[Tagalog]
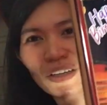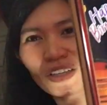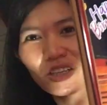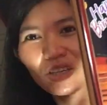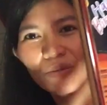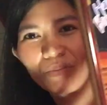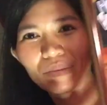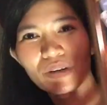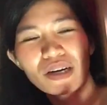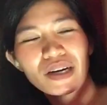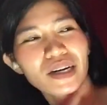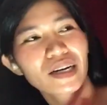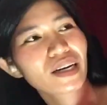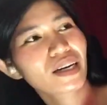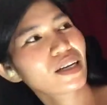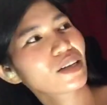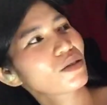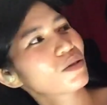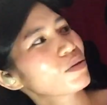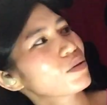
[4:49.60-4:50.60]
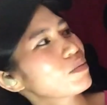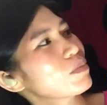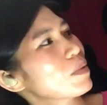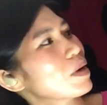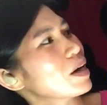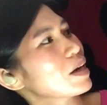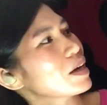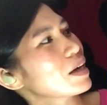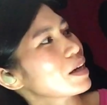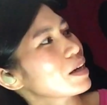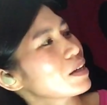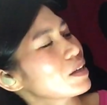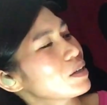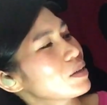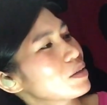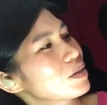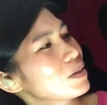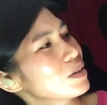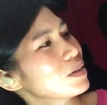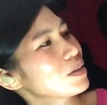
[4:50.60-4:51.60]
Yung mga ganitong bagay,
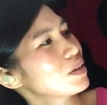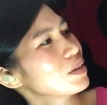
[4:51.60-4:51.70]
yung